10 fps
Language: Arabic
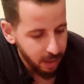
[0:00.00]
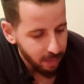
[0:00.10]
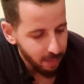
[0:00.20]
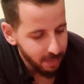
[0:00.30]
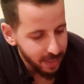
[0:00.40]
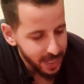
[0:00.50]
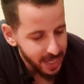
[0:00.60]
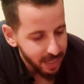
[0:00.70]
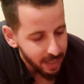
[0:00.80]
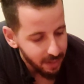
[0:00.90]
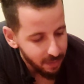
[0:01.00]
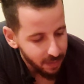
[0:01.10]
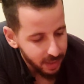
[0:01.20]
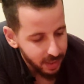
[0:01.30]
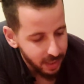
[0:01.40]
المهم هنايا
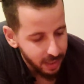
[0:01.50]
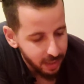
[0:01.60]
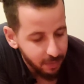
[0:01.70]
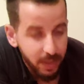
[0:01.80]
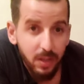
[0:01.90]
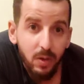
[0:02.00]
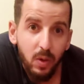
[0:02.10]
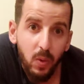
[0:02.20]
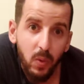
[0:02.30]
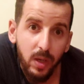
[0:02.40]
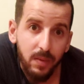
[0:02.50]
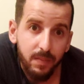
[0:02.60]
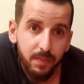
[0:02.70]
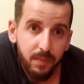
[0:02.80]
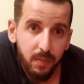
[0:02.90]
في هذا الفيديو الاول
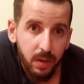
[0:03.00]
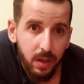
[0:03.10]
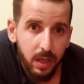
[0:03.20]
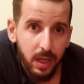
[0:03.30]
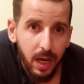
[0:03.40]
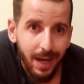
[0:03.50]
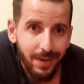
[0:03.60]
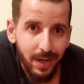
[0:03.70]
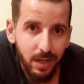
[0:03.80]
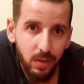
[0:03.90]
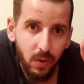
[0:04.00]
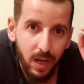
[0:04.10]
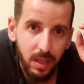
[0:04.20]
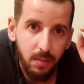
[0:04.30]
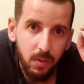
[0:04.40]
غناقشوا
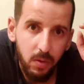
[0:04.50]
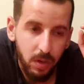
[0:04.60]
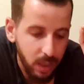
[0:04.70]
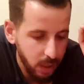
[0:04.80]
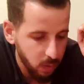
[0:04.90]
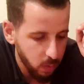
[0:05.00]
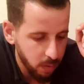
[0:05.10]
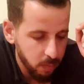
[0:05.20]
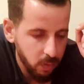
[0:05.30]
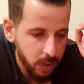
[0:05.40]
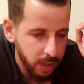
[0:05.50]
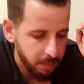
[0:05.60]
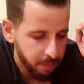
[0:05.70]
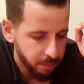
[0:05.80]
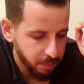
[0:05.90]
واحد الموضوع اللي هو مهم